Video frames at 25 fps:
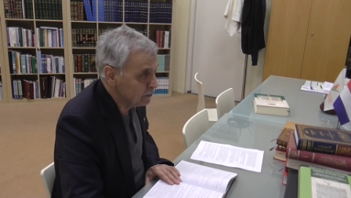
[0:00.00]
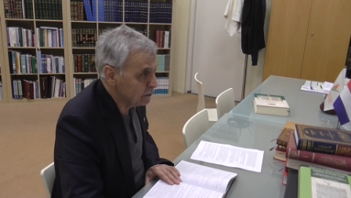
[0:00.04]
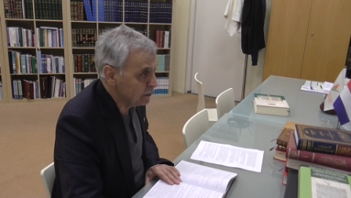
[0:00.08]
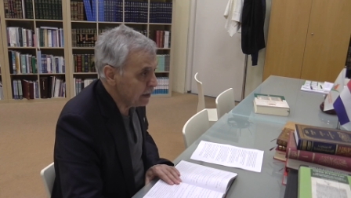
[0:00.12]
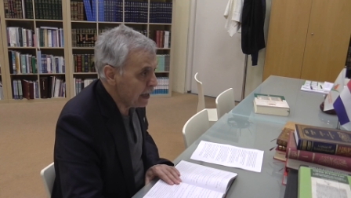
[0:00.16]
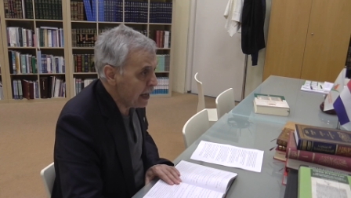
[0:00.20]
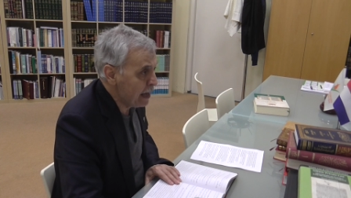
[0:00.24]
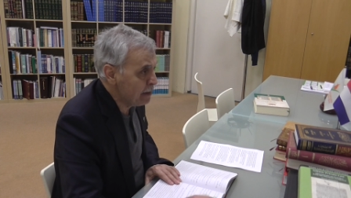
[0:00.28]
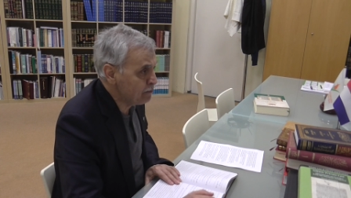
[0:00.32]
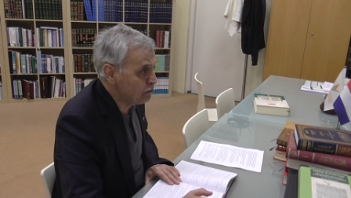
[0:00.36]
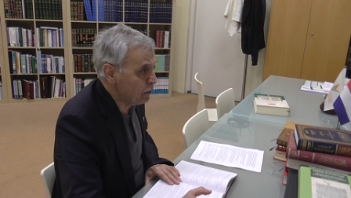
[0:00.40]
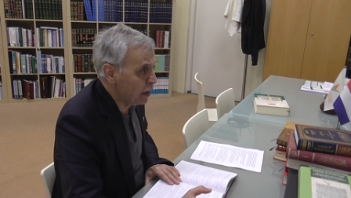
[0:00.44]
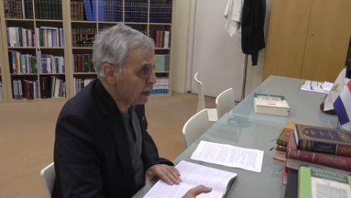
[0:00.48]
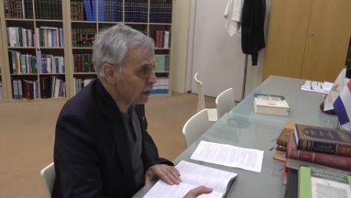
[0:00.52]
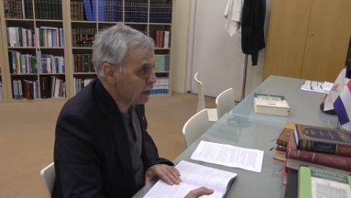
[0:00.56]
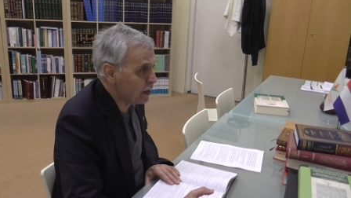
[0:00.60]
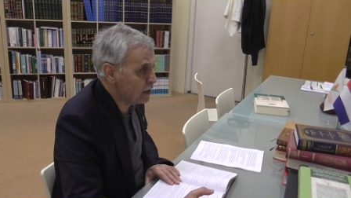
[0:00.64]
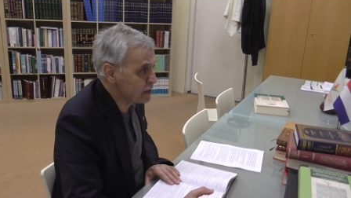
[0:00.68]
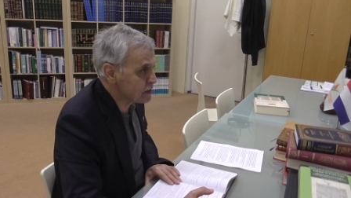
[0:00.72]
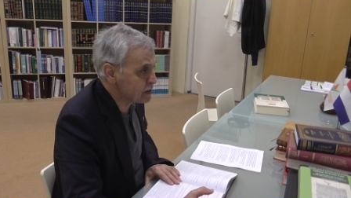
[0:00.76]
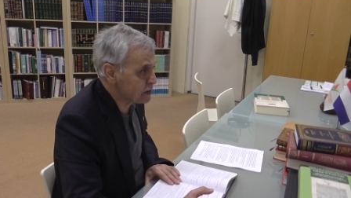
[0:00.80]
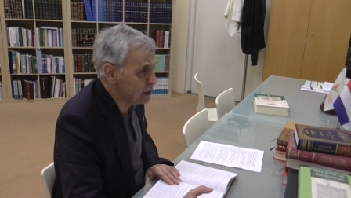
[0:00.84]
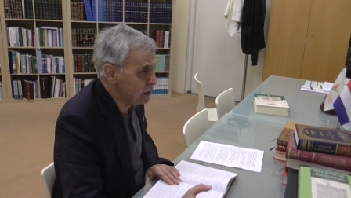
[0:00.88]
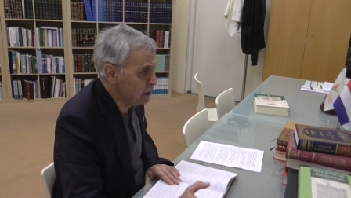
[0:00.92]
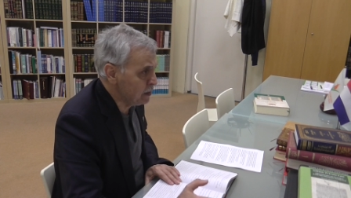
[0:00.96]
hem
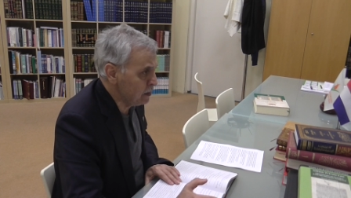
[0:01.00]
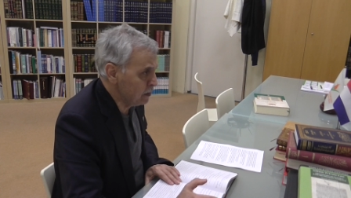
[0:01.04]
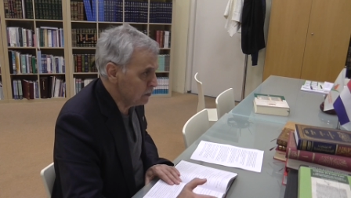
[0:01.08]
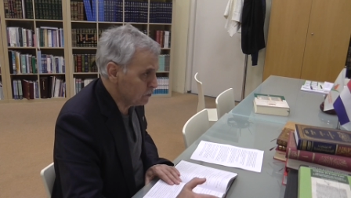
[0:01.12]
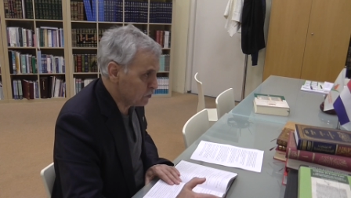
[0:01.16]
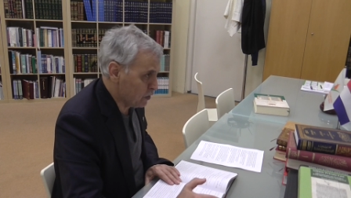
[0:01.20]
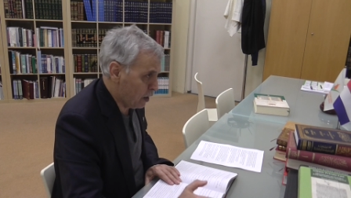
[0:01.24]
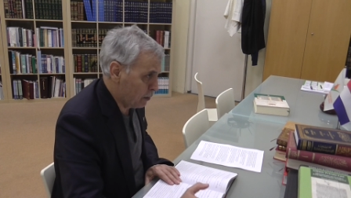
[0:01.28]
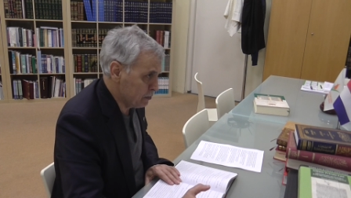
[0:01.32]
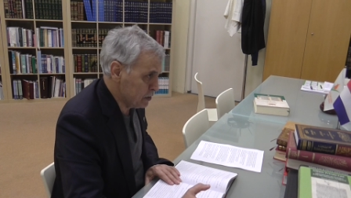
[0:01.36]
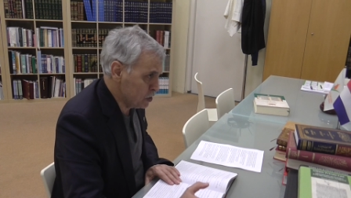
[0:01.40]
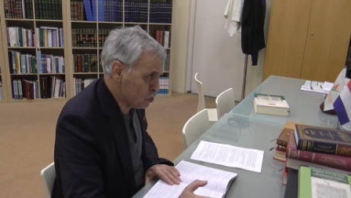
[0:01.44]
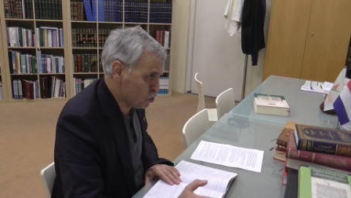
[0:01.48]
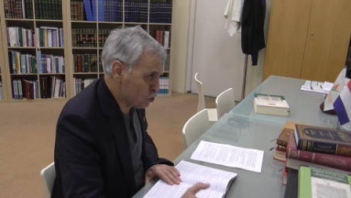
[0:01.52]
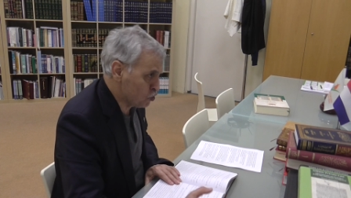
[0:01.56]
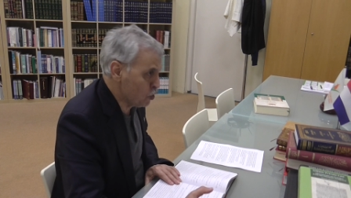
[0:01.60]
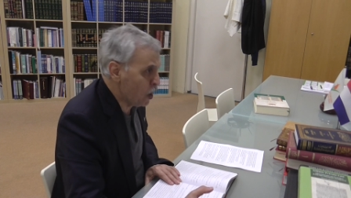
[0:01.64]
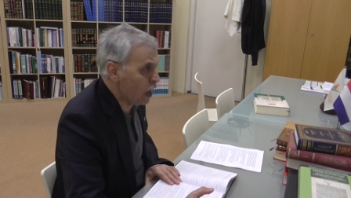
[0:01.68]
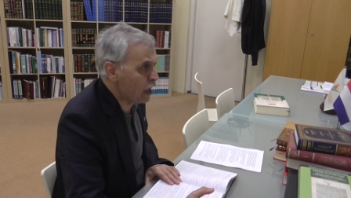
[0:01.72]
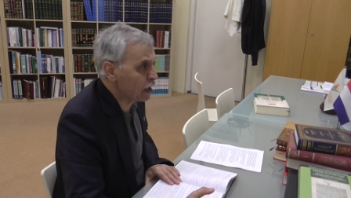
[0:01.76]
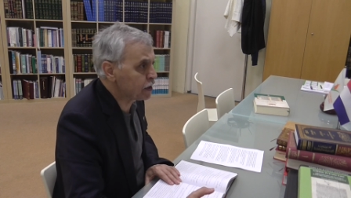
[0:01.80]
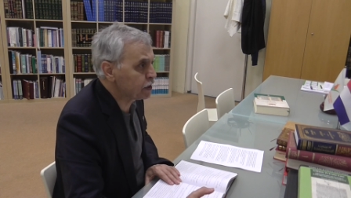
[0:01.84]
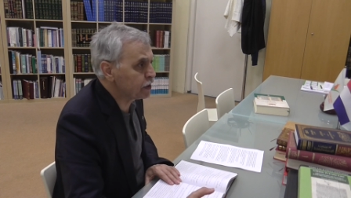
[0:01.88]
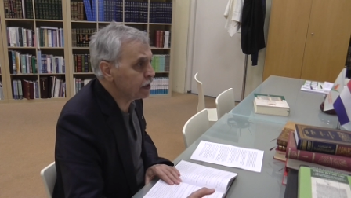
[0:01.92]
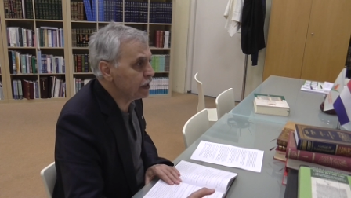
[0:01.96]
arazi tabi su
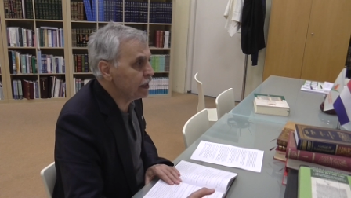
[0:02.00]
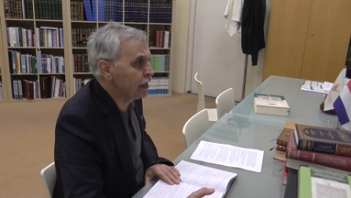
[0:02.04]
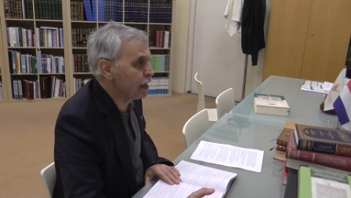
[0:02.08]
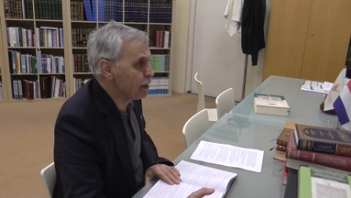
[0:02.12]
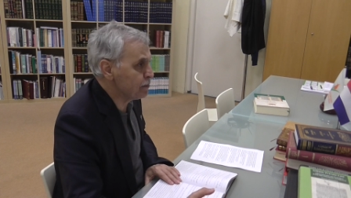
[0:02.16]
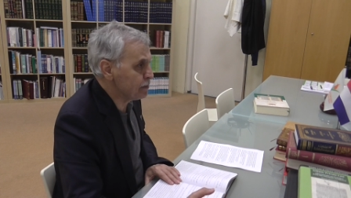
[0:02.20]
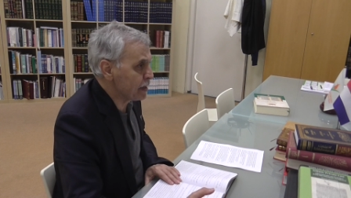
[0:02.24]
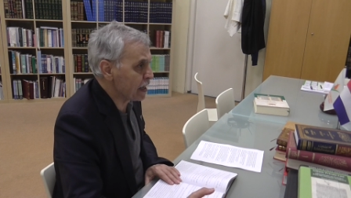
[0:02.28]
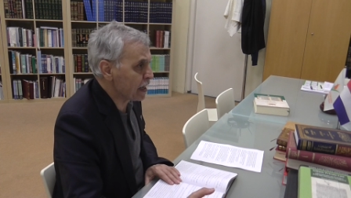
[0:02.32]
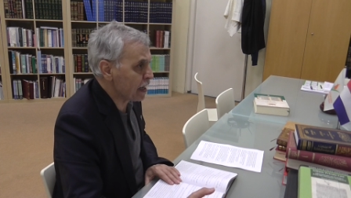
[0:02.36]
ile